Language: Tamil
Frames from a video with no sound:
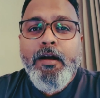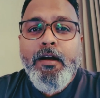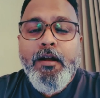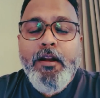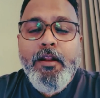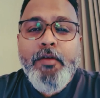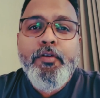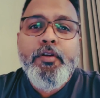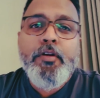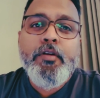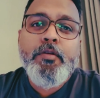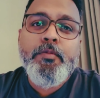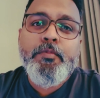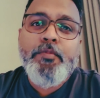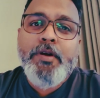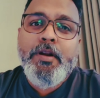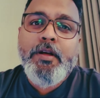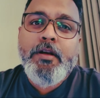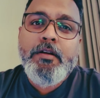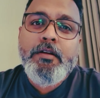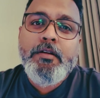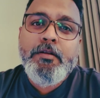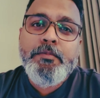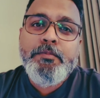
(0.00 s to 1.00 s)
அனைவருக்கும்
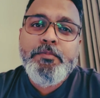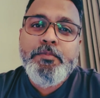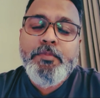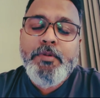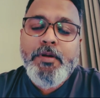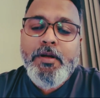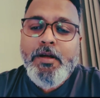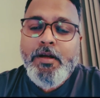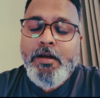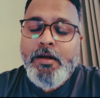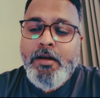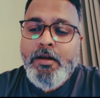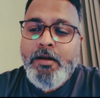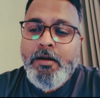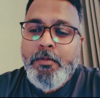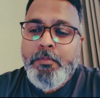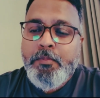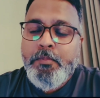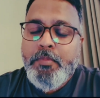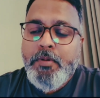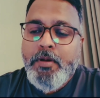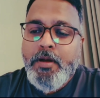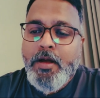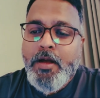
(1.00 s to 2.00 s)
வணக்கம்
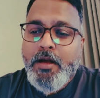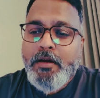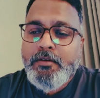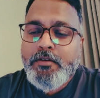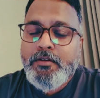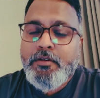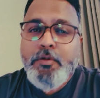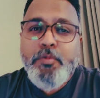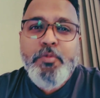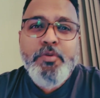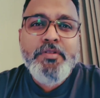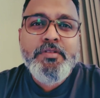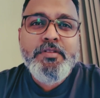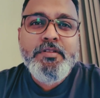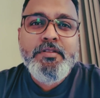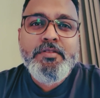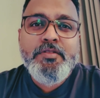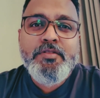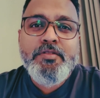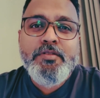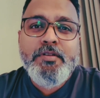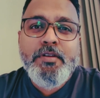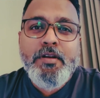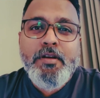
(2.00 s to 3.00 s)
ஆக்டர்
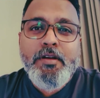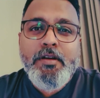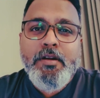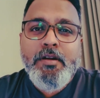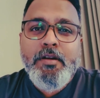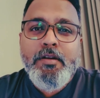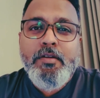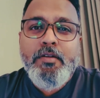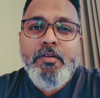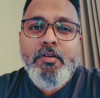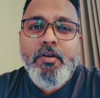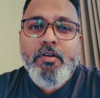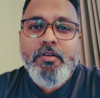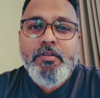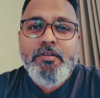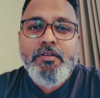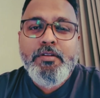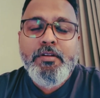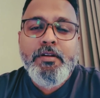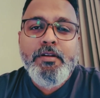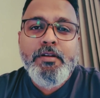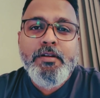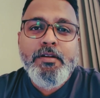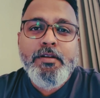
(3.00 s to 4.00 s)
வெர்சஸ்
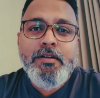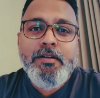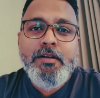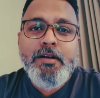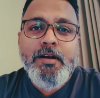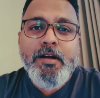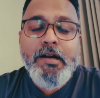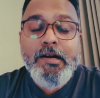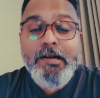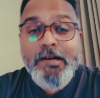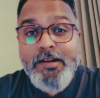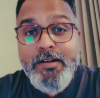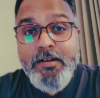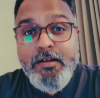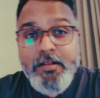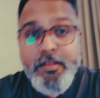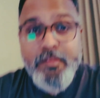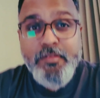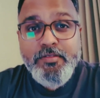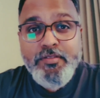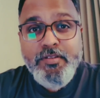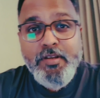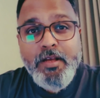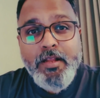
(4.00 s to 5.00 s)
டாக்டர் ஹண்ட்ரட்
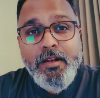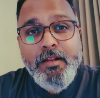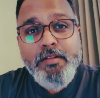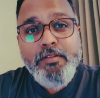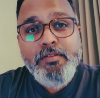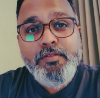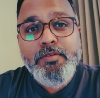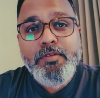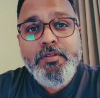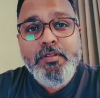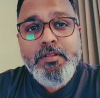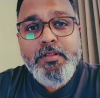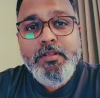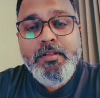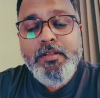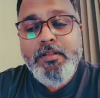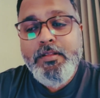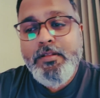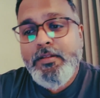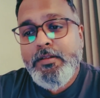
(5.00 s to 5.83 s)
டேஸ் சேலஞ்ச் வந்து